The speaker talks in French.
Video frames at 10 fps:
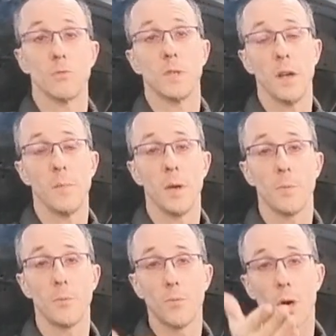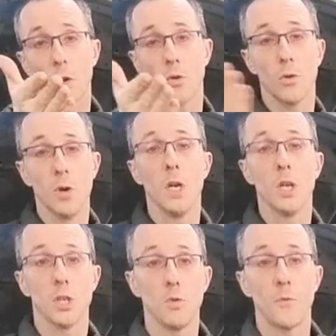Vous avez bien pu voir que
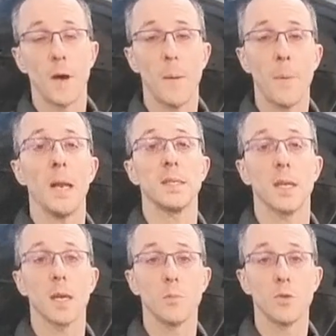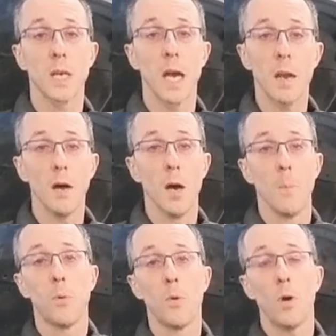j'ai dû faire appel à Cédric Bouscard
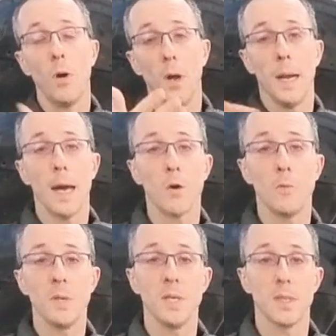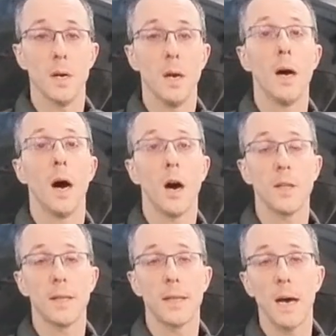pour la remise en
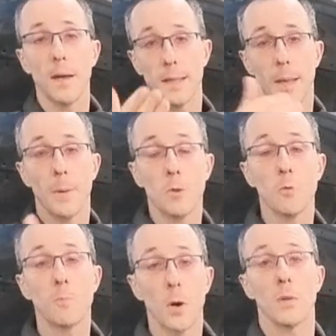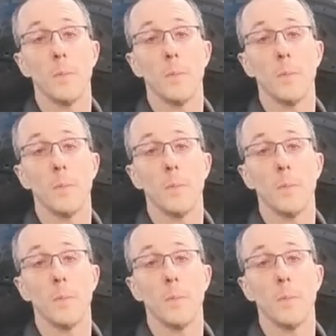état des panneaux de porte.